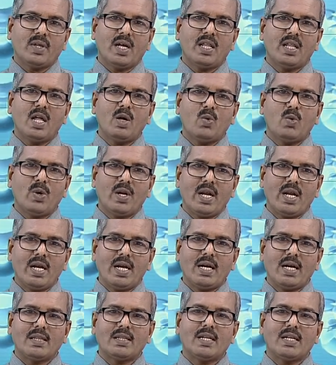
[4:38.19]
அதாவது ஒரே
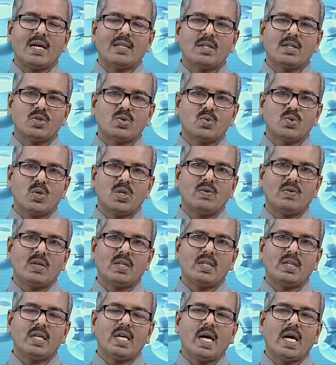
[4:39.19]
இடத்துல அந்த ஸ்டோன்
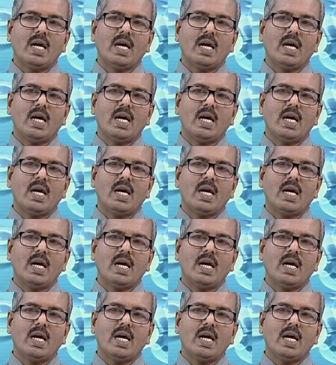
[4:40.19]
வந்து